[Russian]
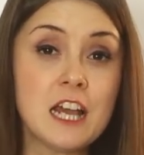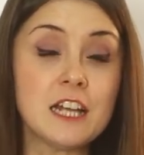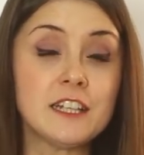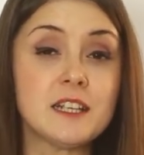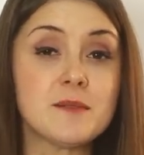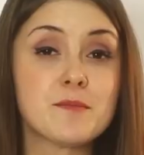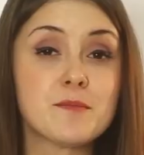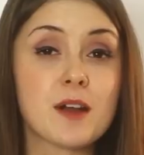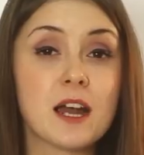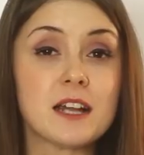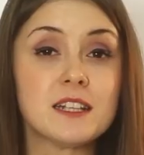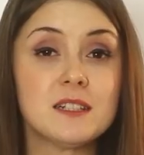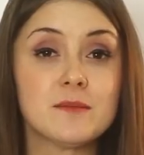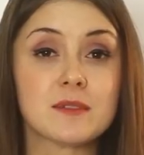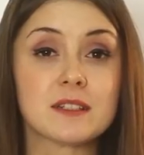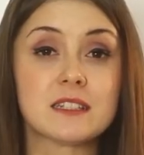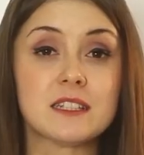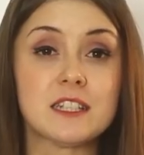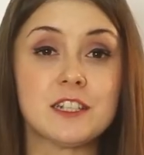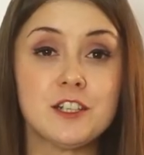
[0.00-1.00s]

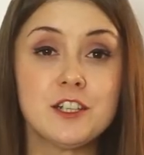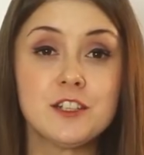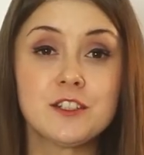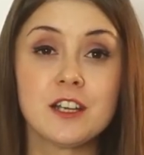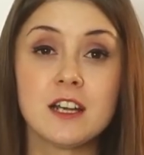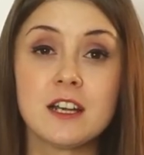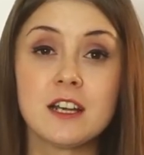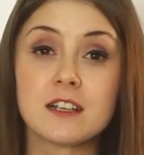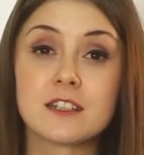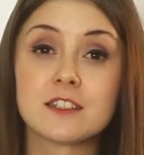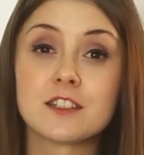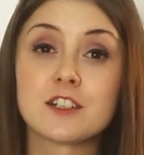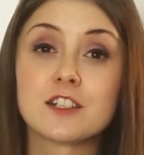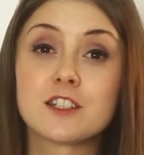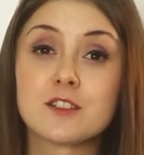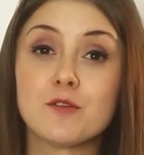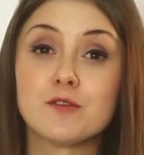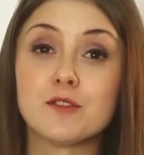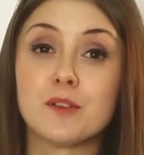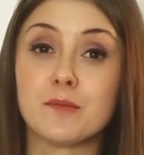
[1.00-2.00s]
Необходимо следить за
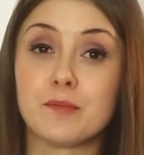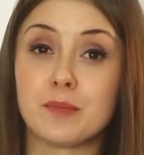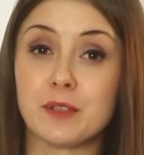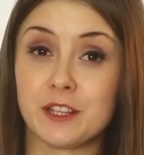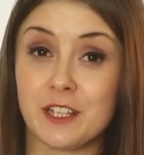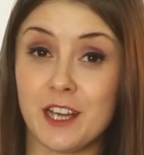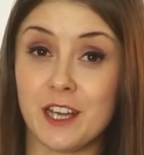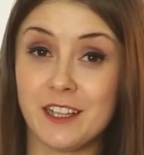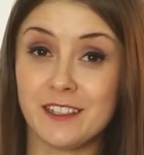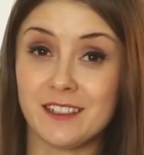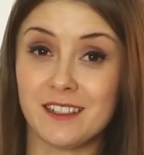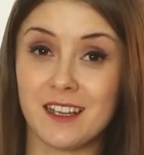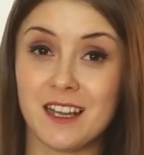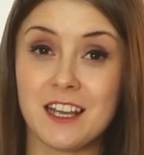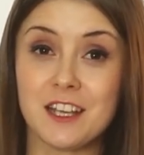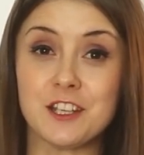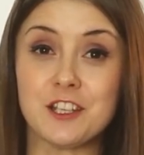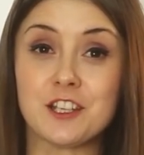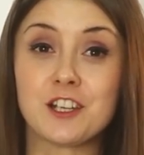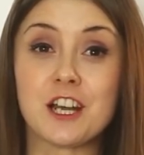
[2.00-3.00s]
рационом питания
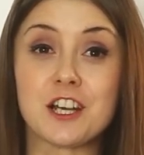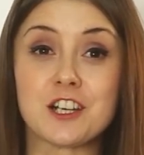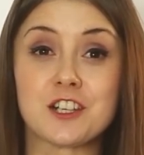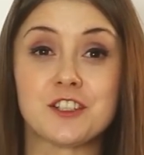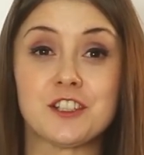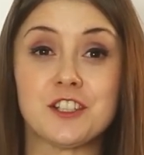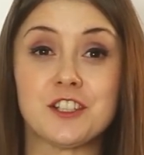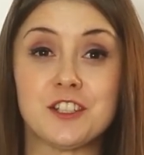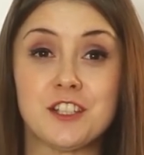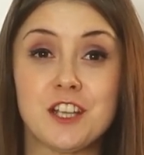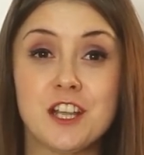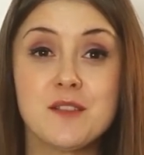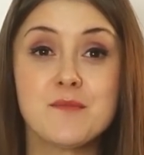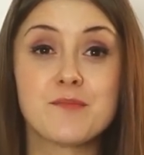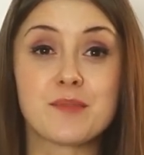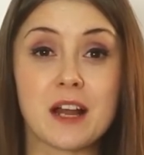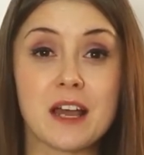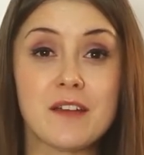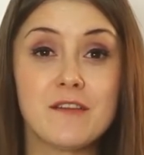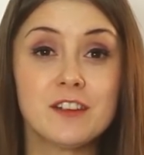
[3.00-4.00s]
и каждый день
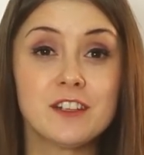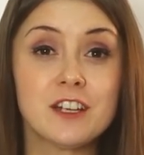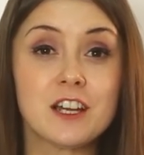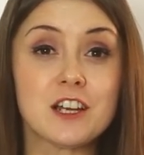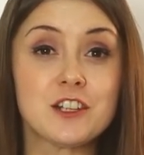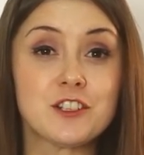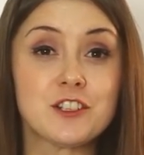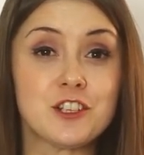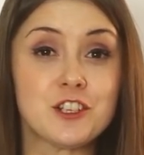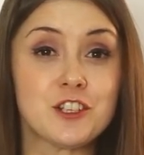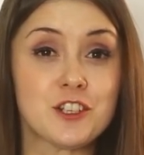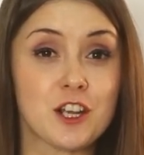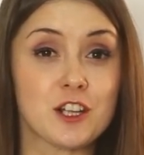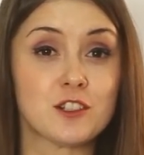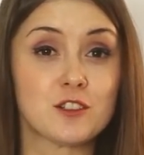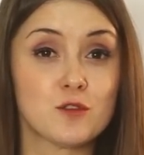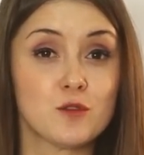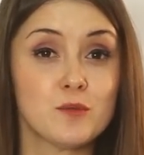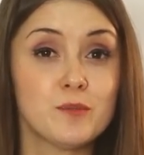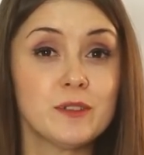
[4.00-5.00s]
правильно
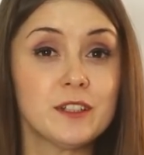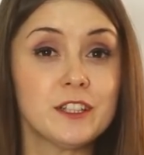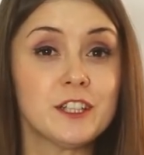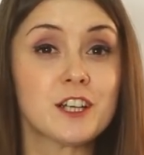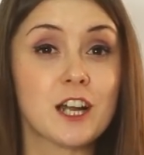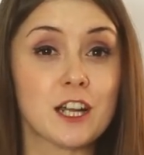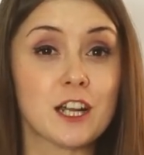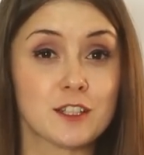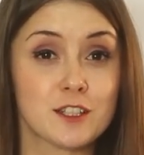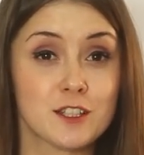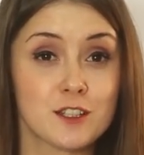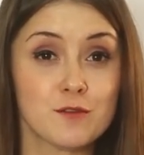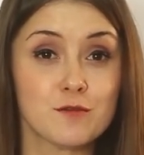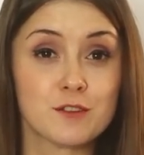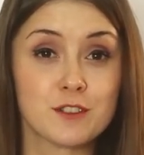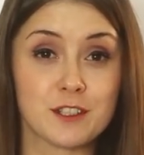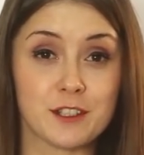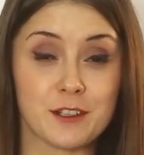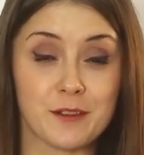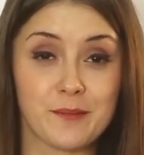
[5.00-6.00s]
очищать зубы и
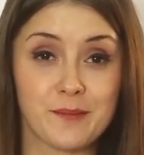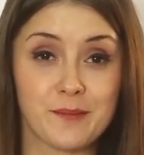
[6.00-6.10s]
конструкции.